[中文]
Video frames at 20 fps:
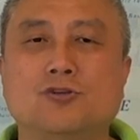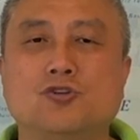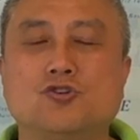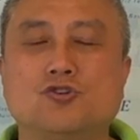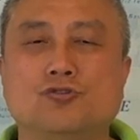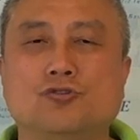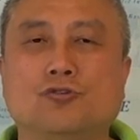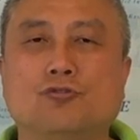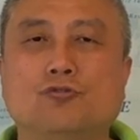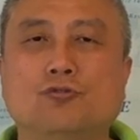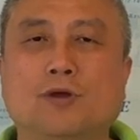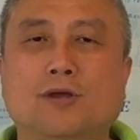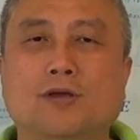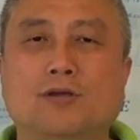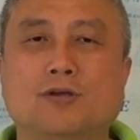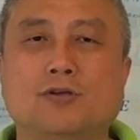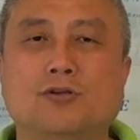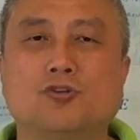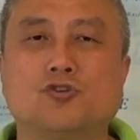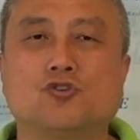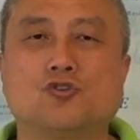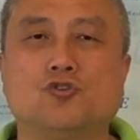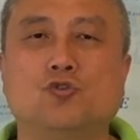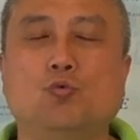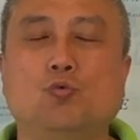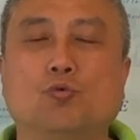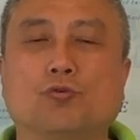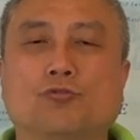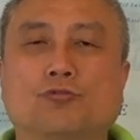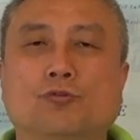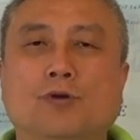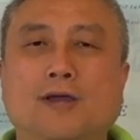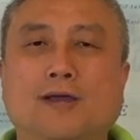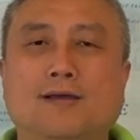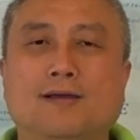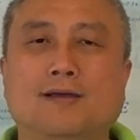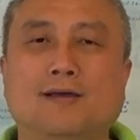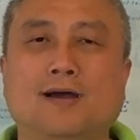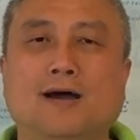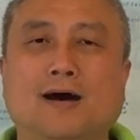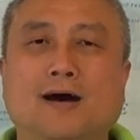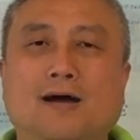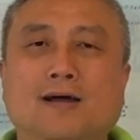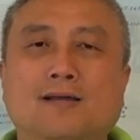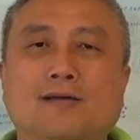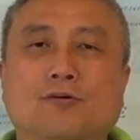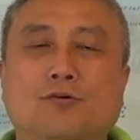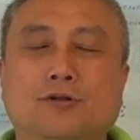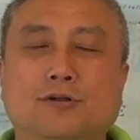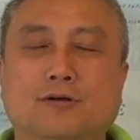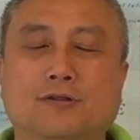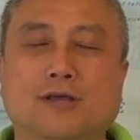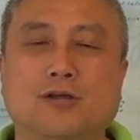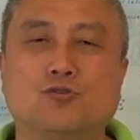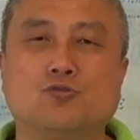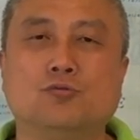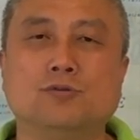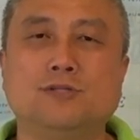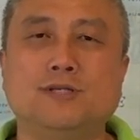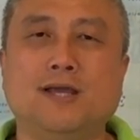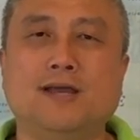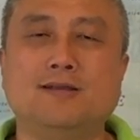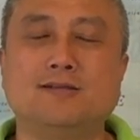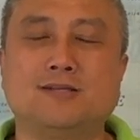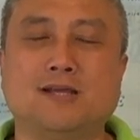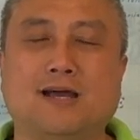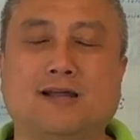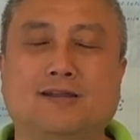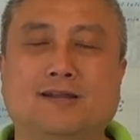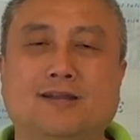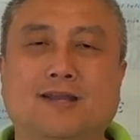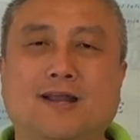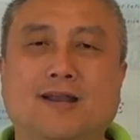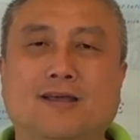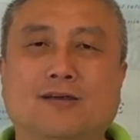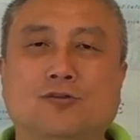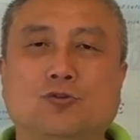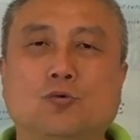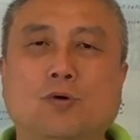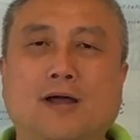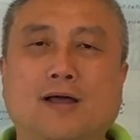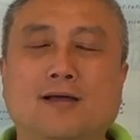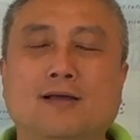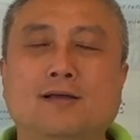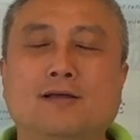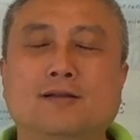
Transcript: 十岁、十五岁啊，或者在中间这样的年龄段，